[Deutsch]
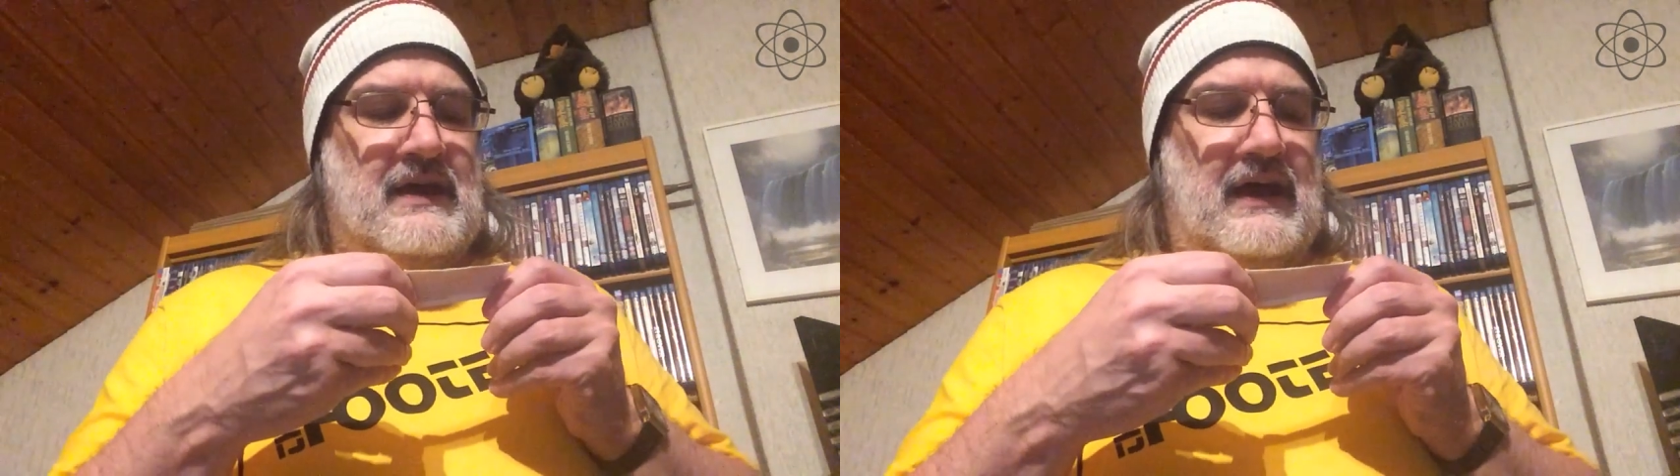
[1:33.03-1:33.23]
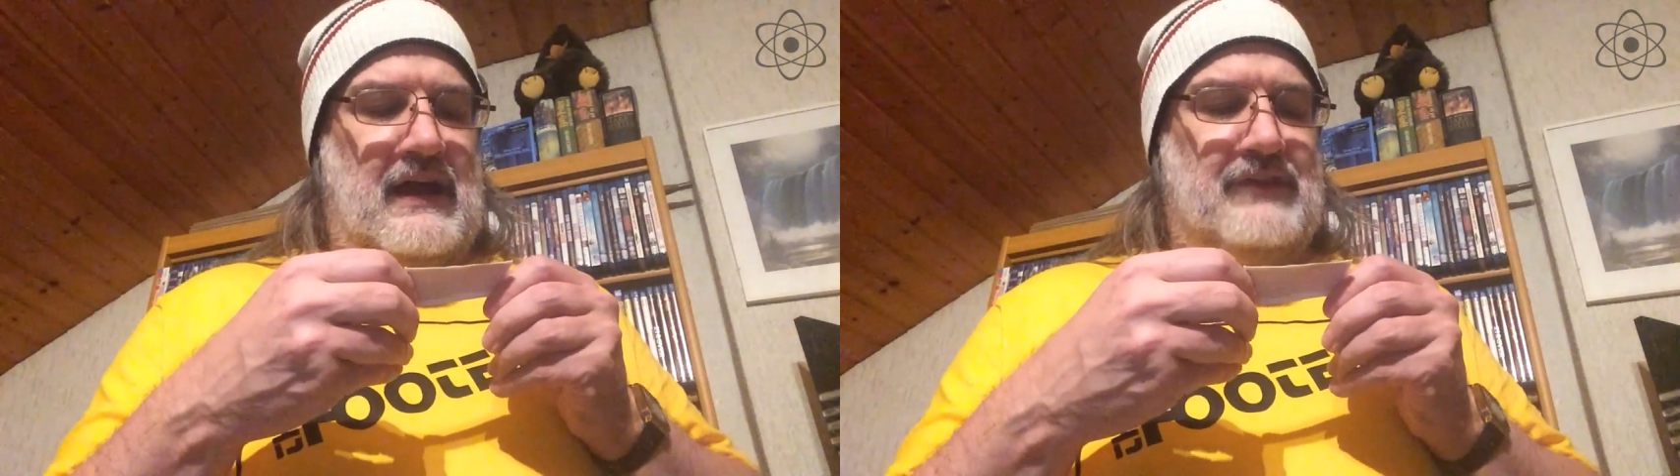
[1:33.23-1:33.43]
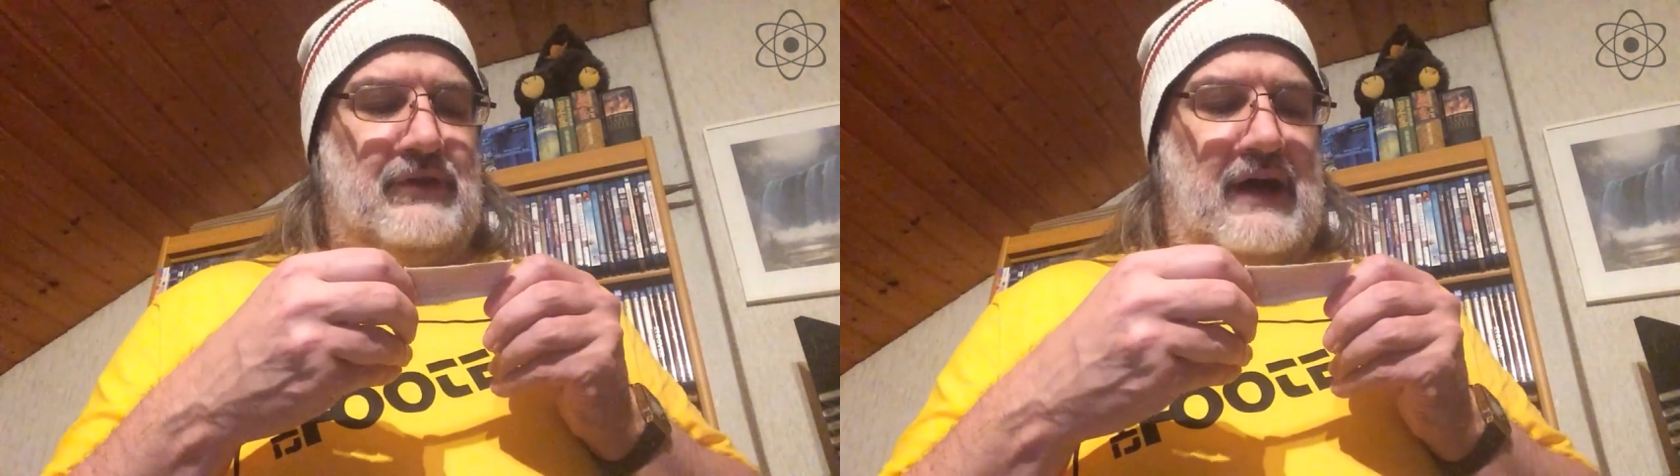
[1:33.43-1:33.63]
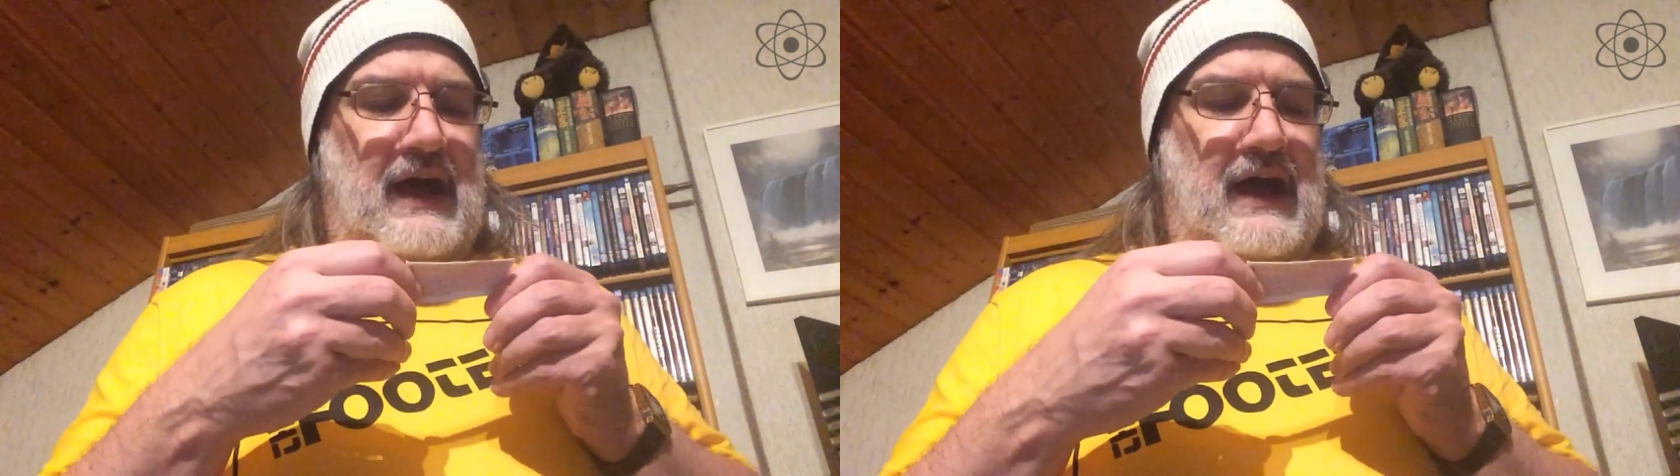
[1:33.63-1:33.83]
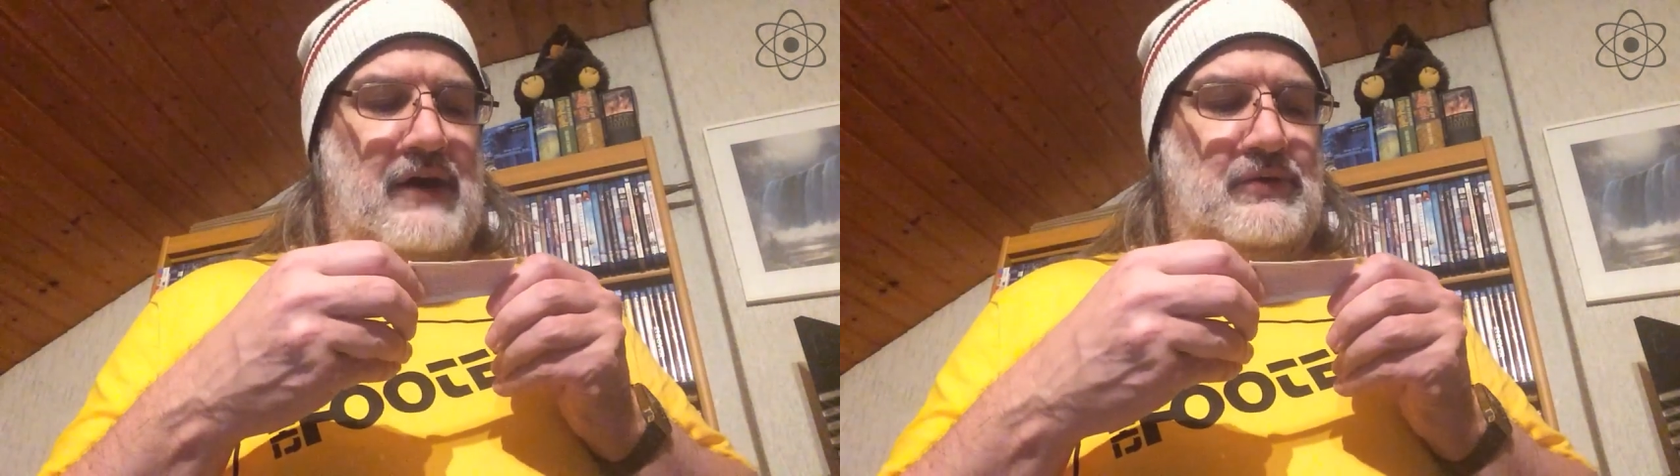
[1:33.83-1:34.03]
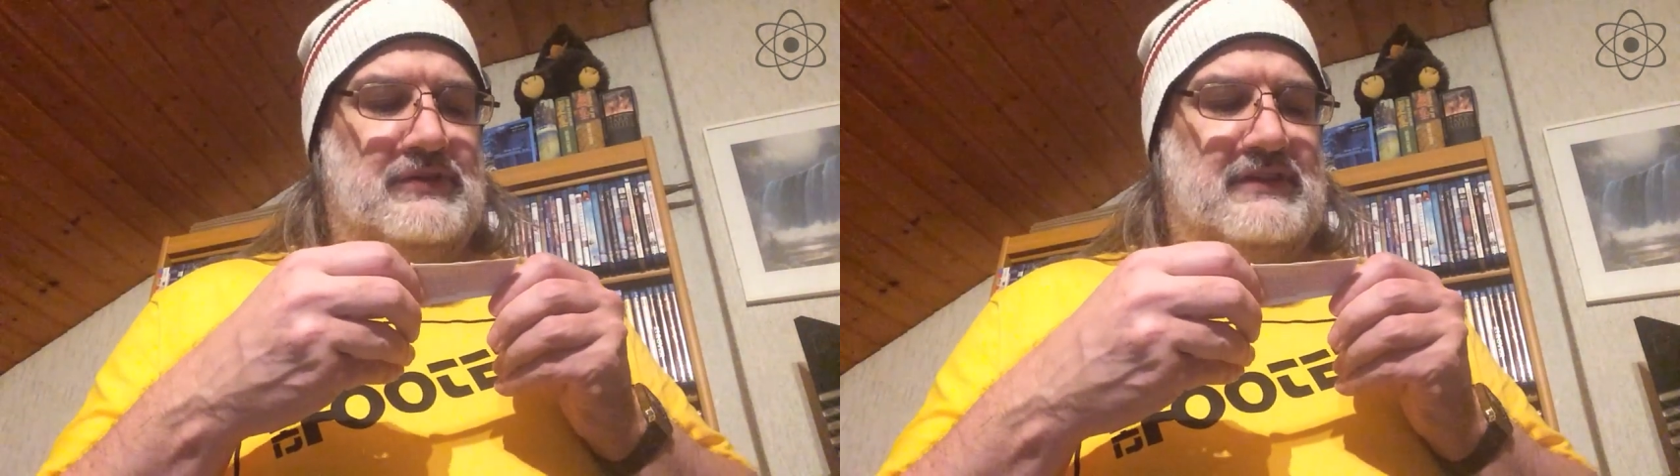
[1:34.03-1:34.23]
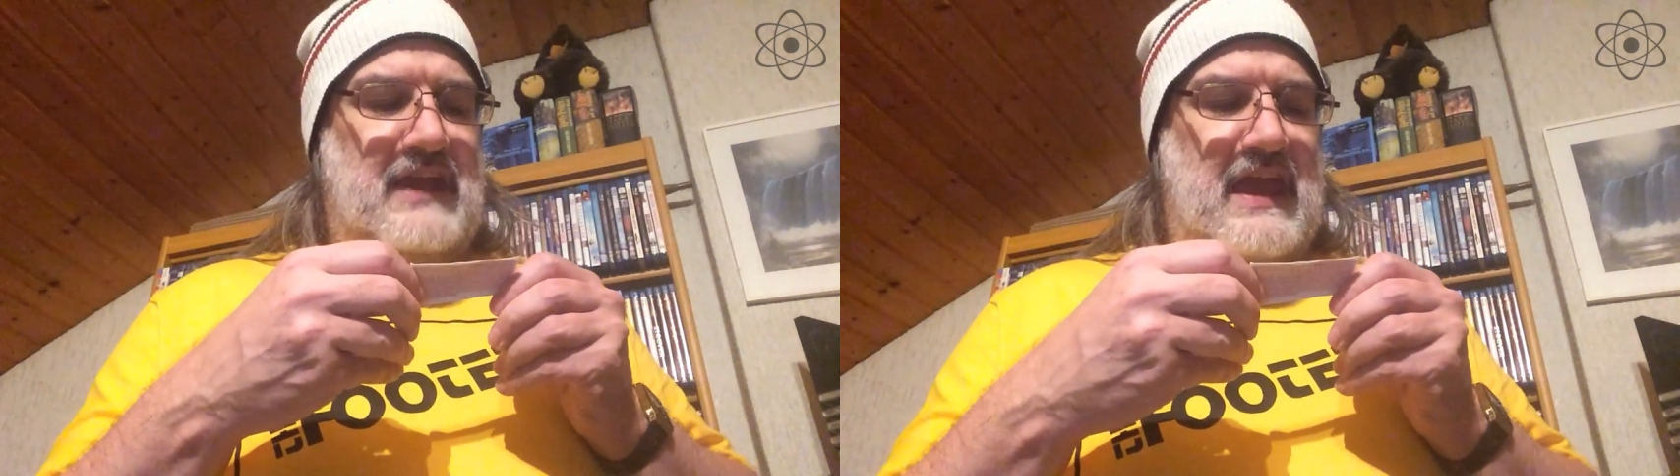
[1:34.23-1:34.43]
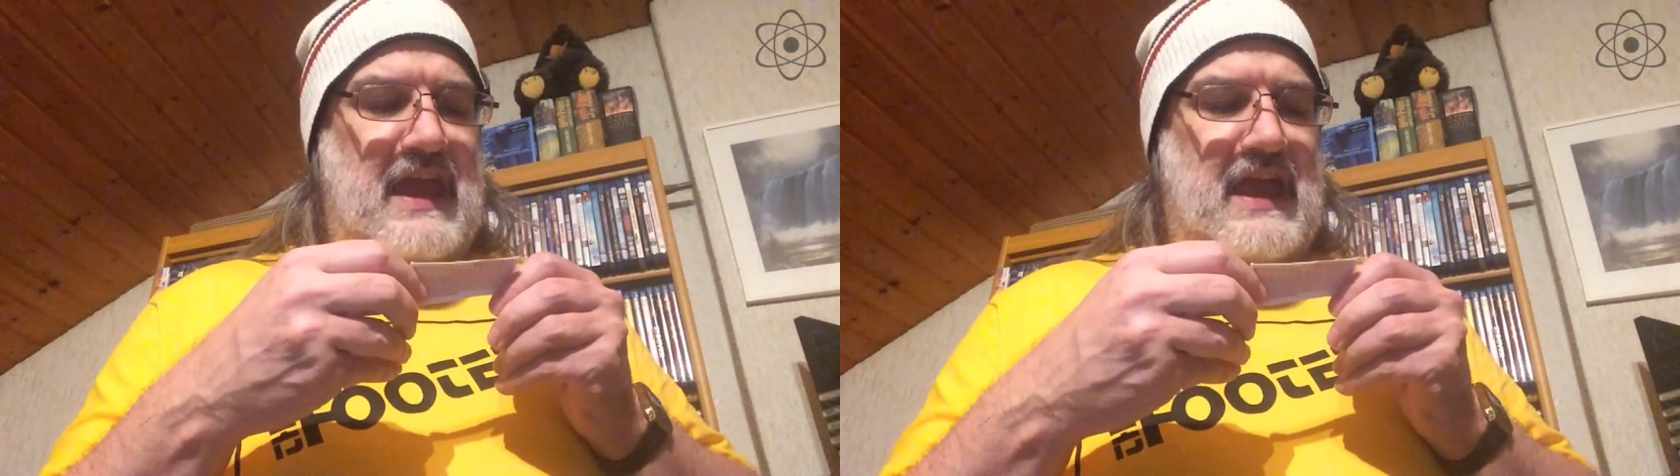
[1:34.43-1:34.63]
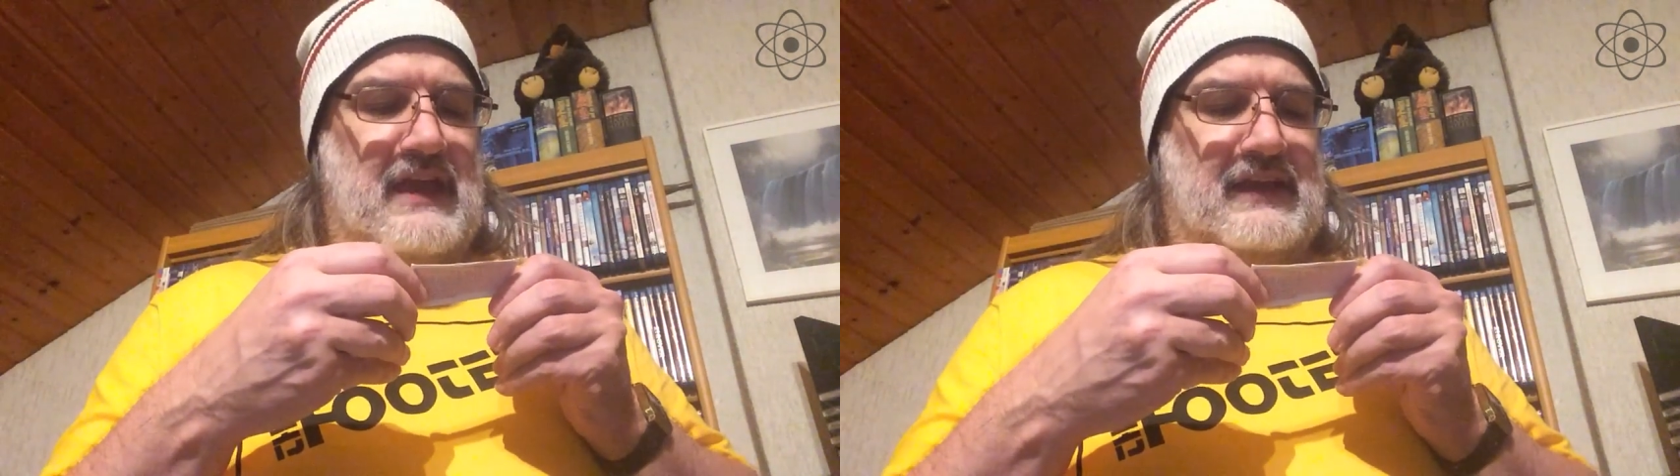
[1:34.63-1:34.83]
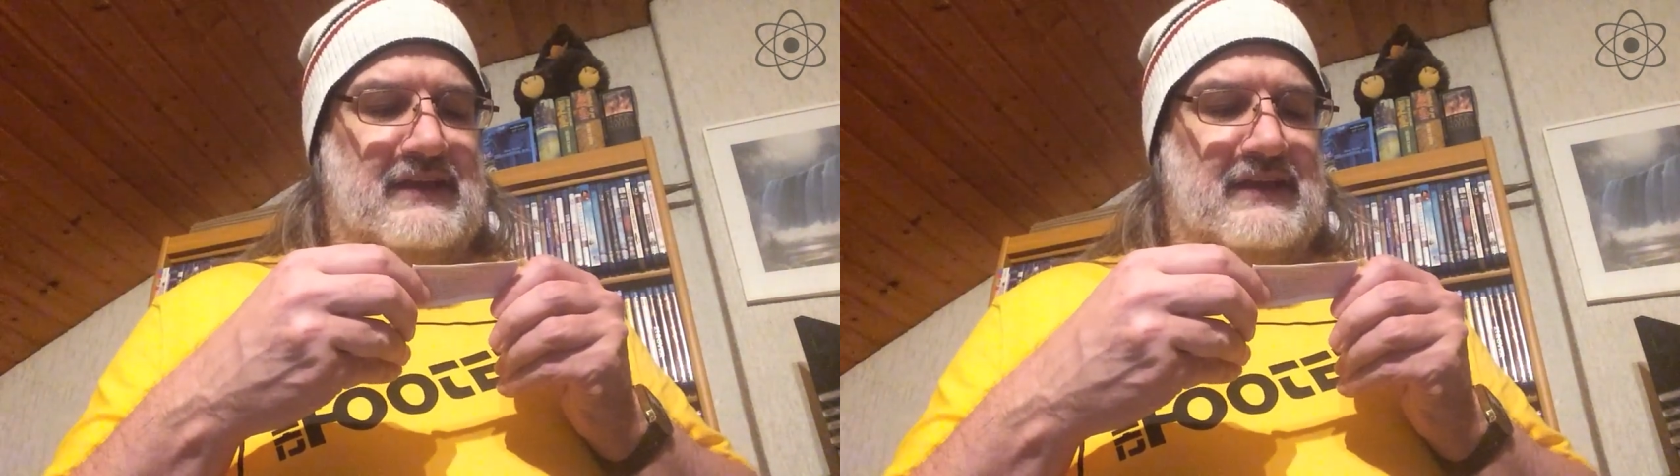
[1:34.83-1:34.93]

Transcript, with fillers: Also A und D,